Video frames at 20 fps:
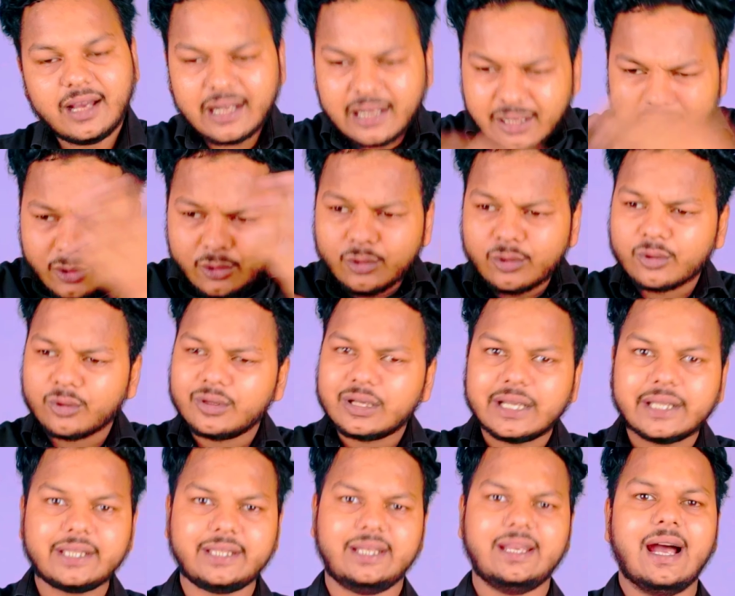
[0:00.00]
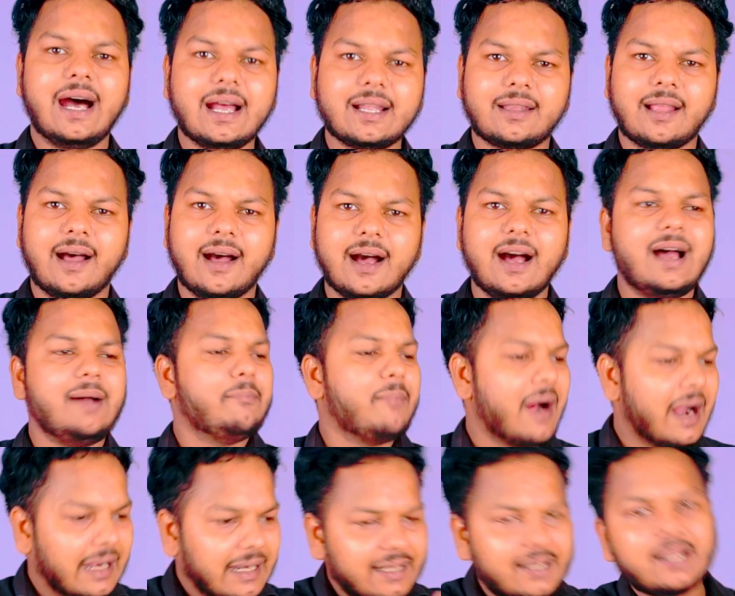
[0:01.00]
अरे लोगों ने दिया था
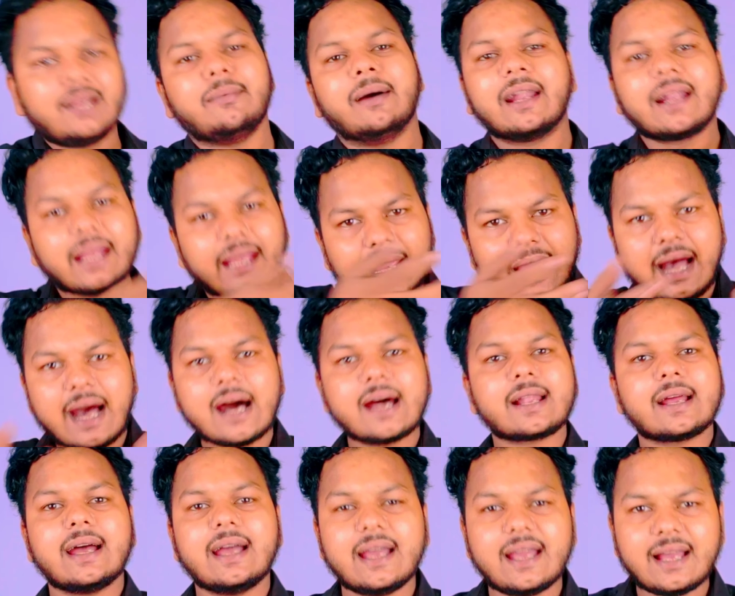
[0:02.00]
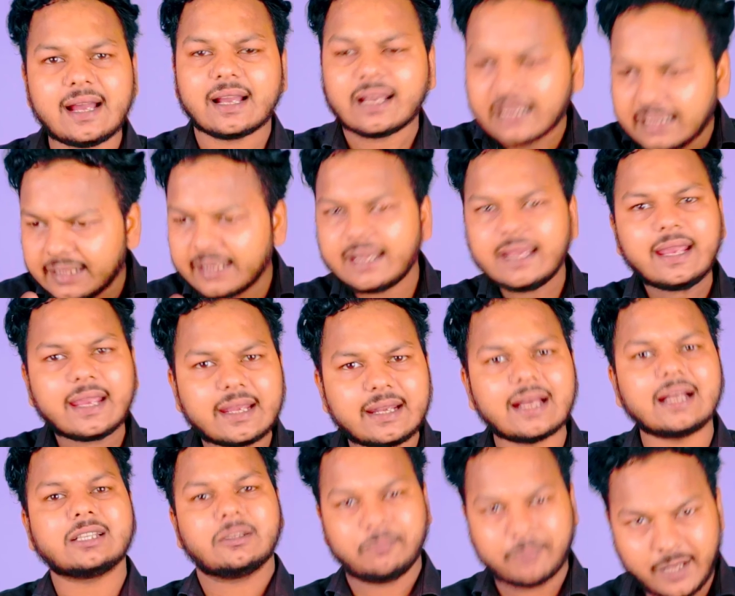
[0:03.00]
बाल्टी भर के आ रहा है अगले ने एक
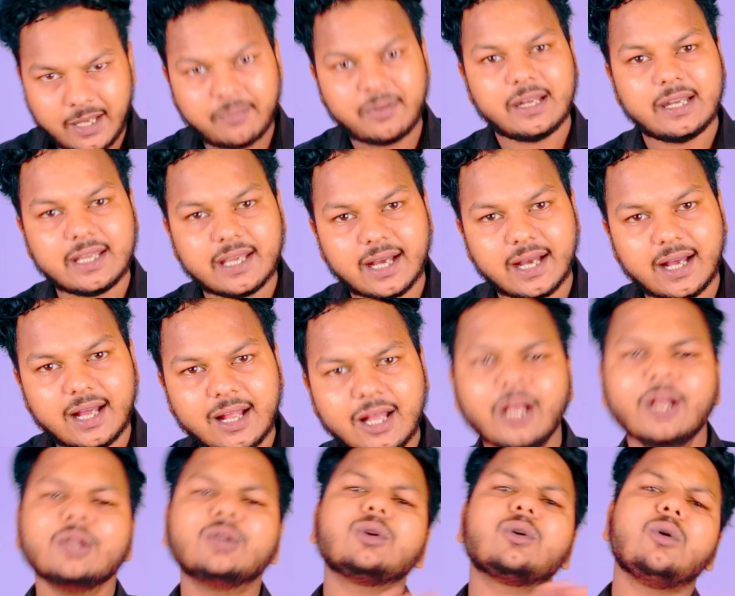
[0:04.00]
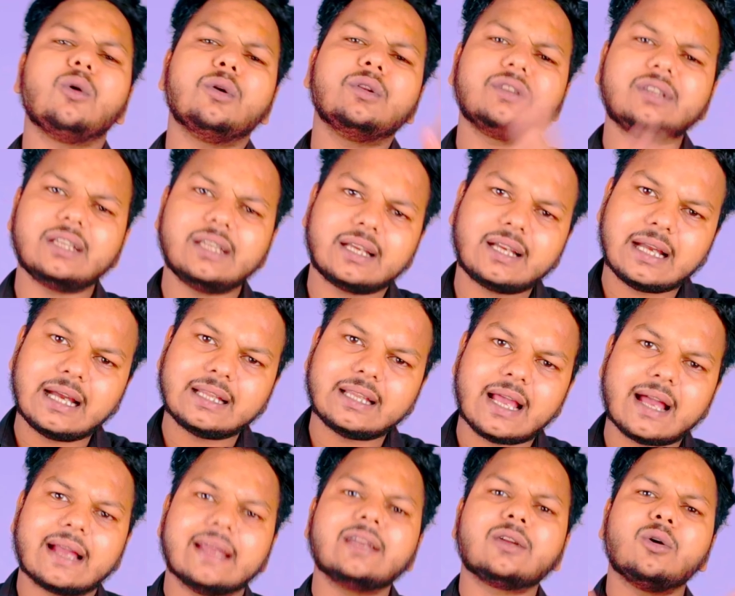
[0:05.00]
गिलास पी भी लिया तो कौन सी दिक्कत
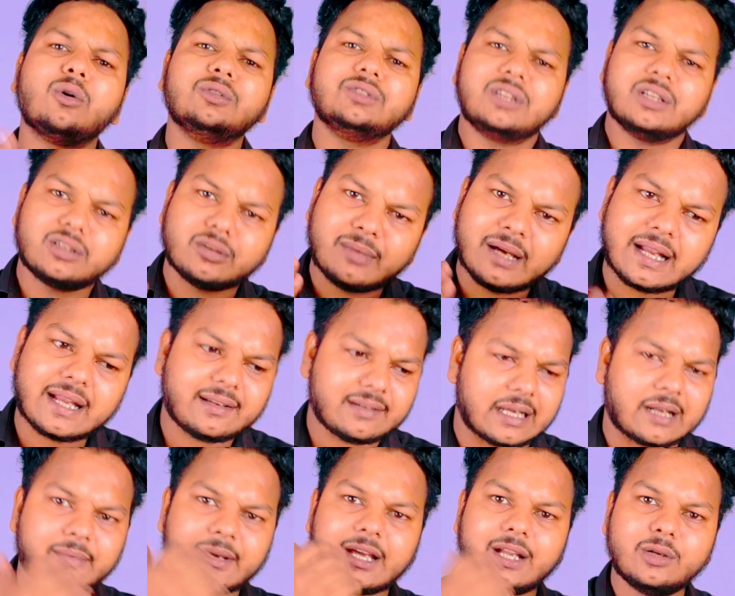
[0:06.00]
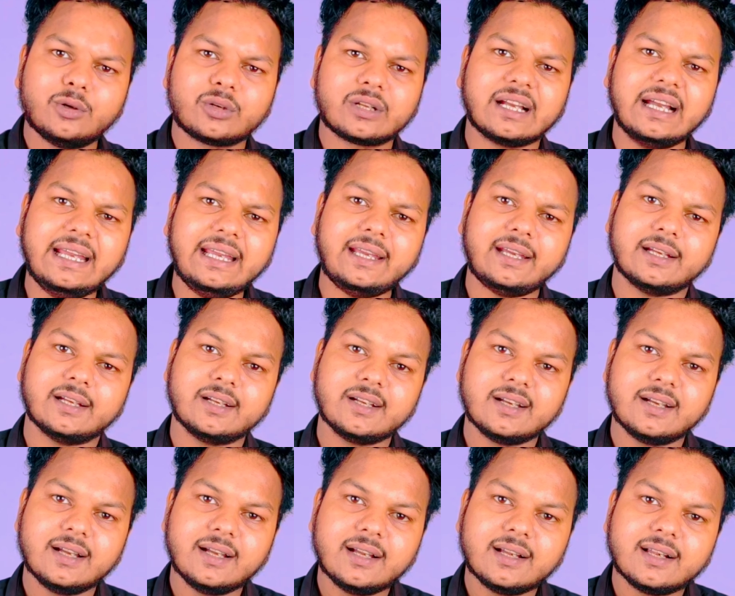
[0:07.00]
आ गई कौन से तुम्हारे घर बार लुट गए
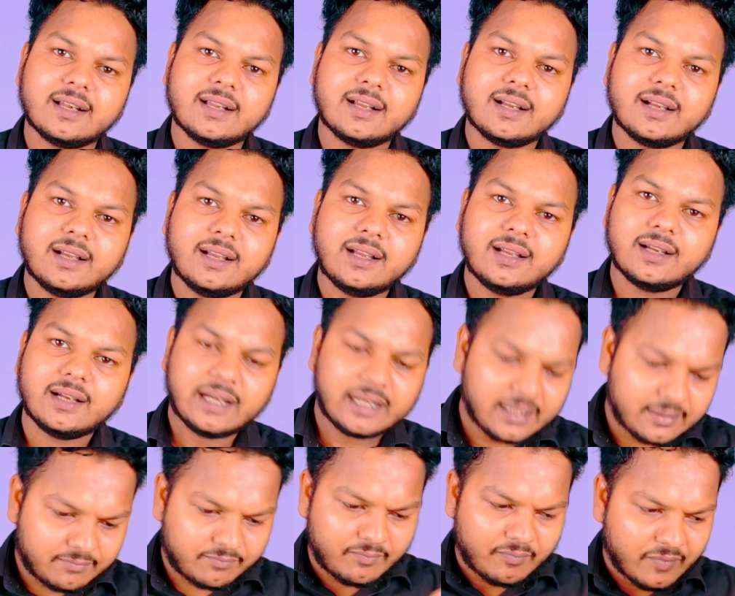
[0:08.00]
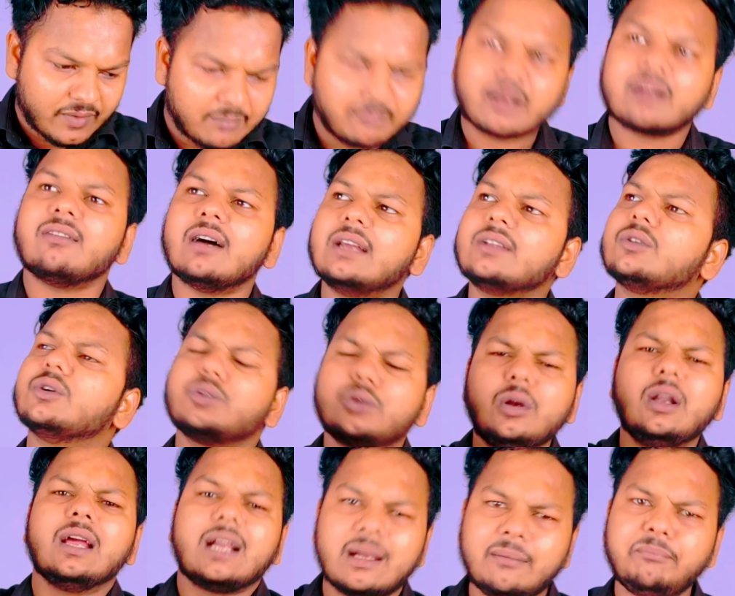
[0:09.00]
अरे भगवान को
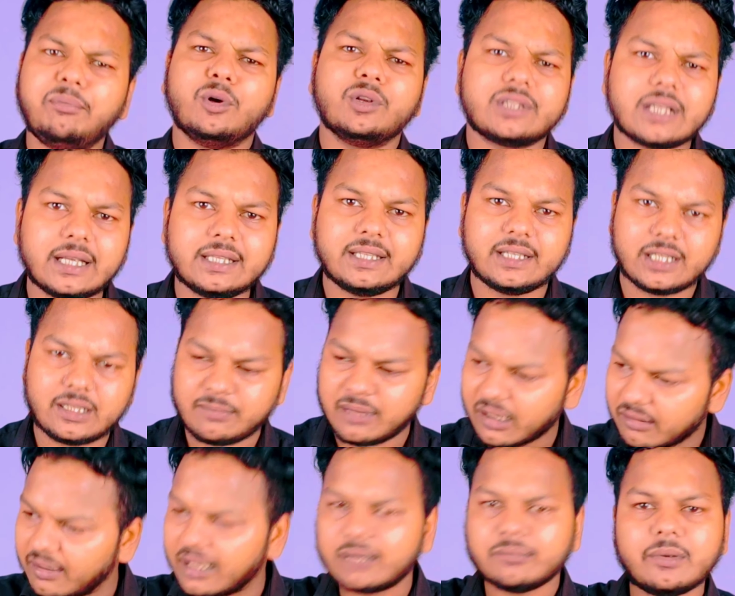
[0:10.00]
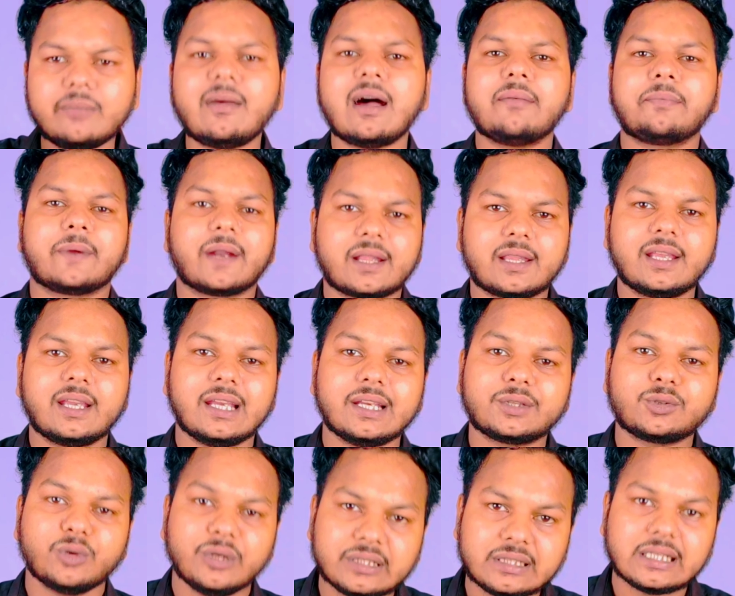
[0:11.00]
थोड़ा खम पहुंचा देना भगवान भी माफ कर
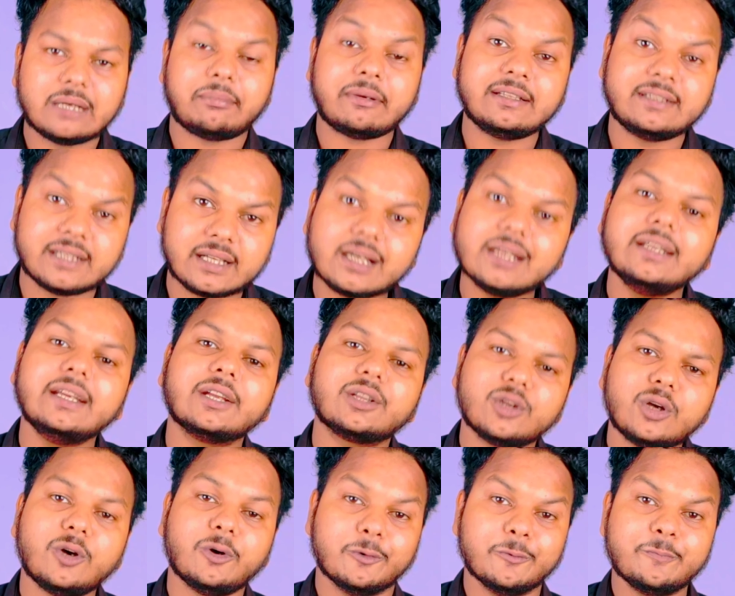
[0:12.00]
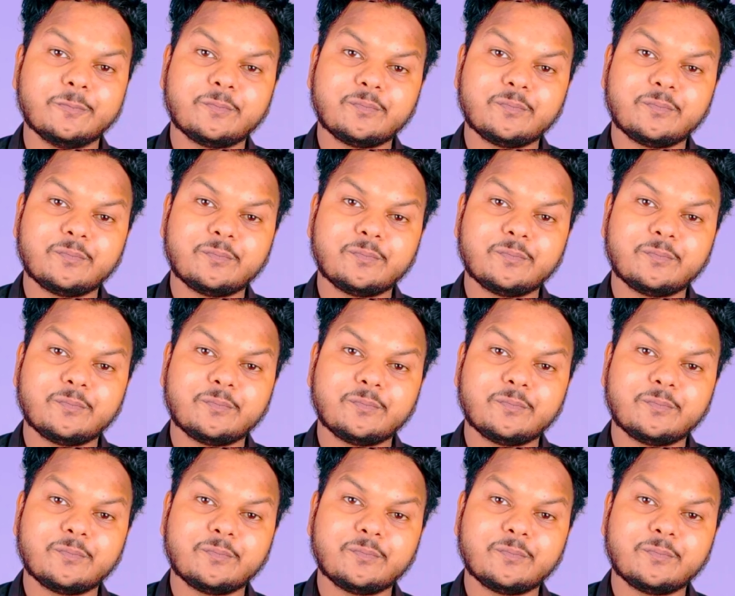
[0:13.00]
देंगे इसको इतने पैसे के लिए तो